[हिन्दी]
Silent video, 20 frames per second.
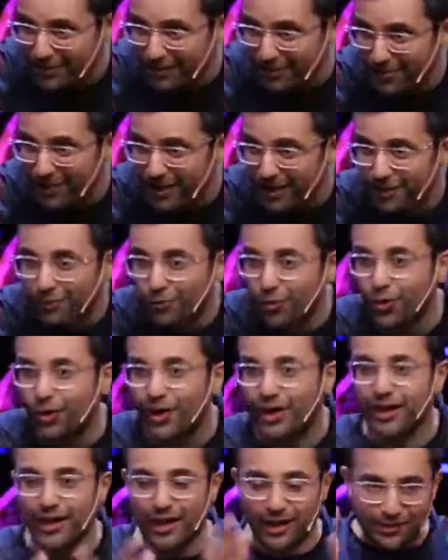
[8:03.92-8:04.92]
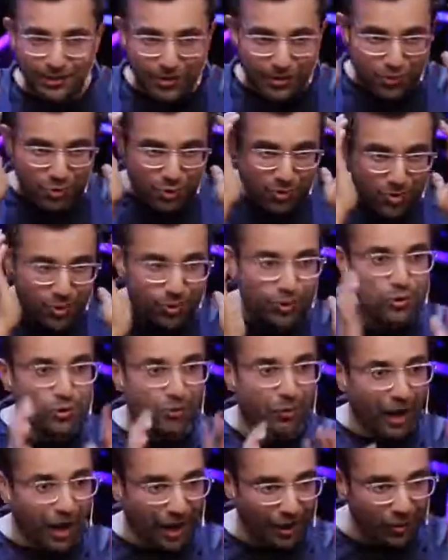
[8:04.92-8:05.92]
स्टेप है वो है अंदर जो भी कुछ
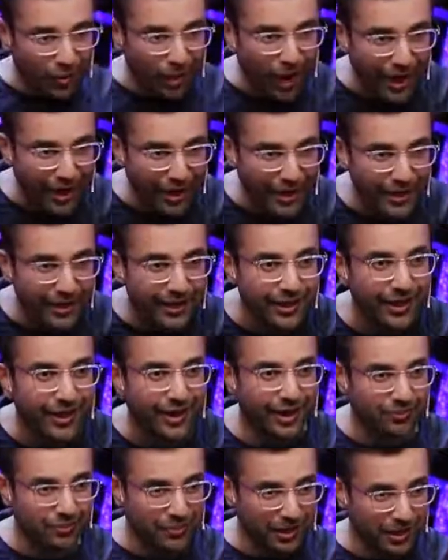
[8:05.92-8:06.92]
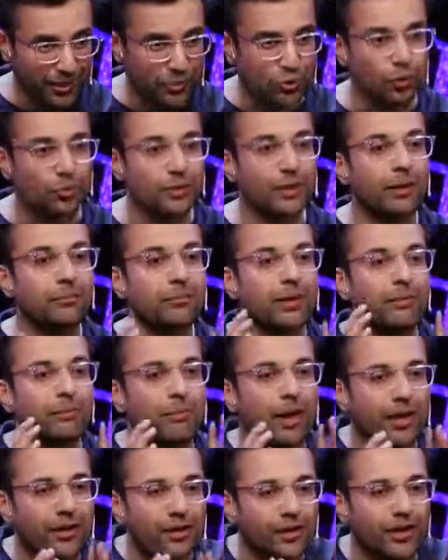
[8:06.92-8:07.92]
पड़ा हुआ है आपके जो भी आपने
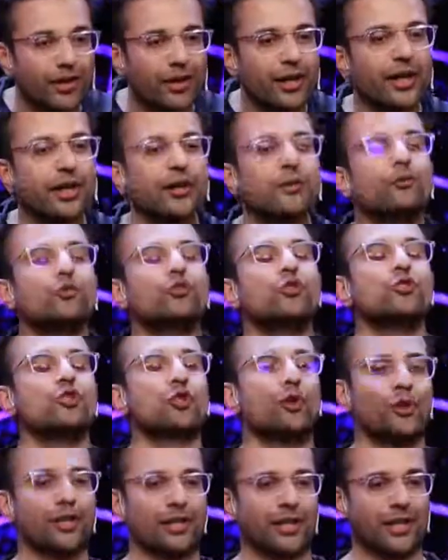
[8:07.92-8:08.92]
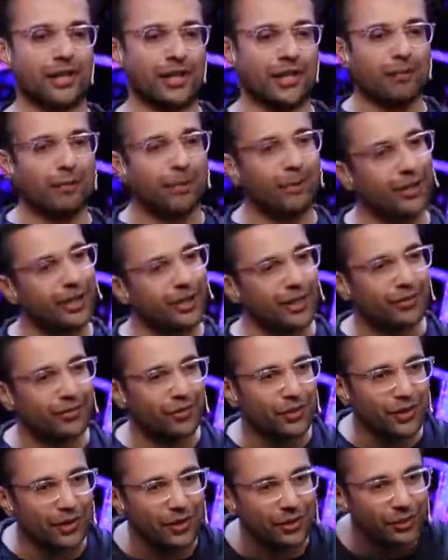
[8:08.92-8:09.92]
मान रखा है उसको छोड़ दिया अब आप हल्के
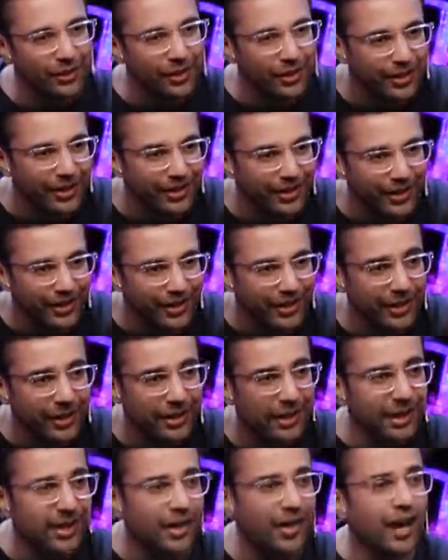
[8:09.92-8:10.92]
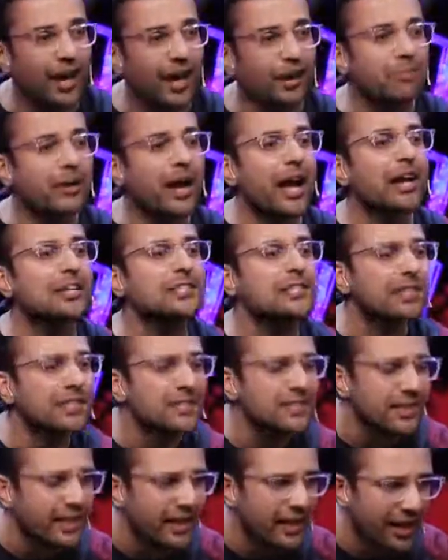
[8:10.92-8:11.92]
फुल्के हो गए अब एज
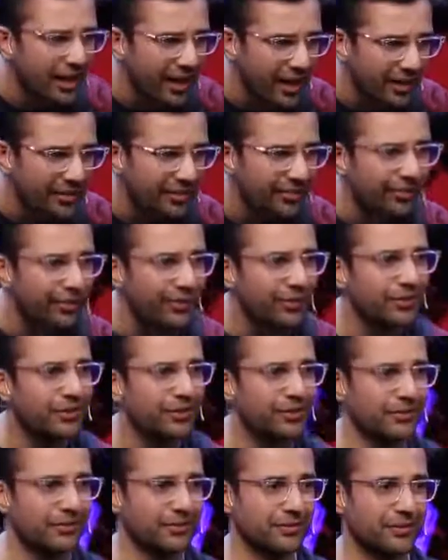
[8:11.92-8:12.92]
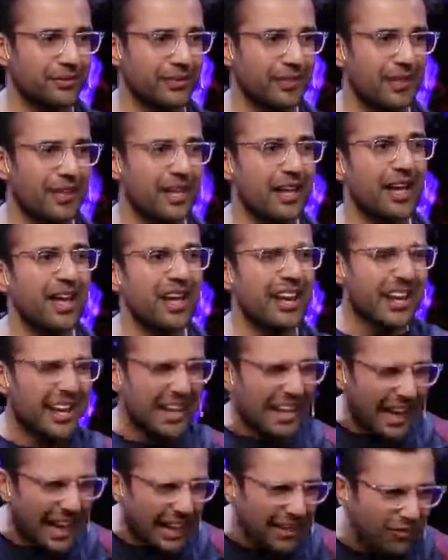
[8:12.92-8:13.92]
इट इज देखा लाइफ को
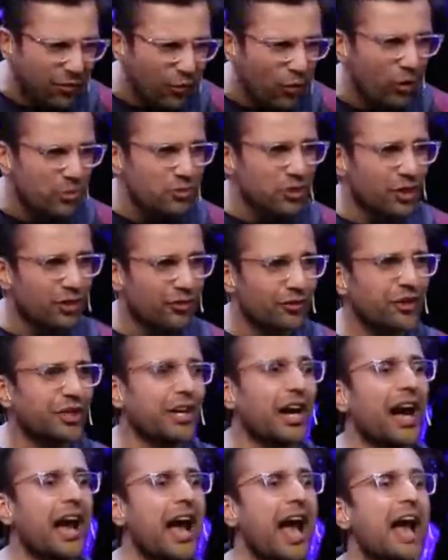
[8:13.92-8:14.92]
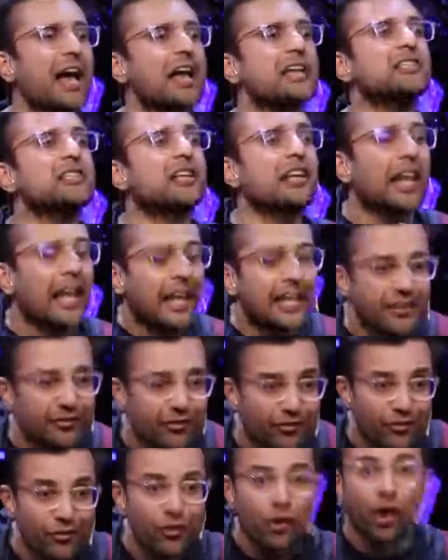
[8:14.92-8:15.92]
लाइफ को ऑब्जर्व किया एज लाइफ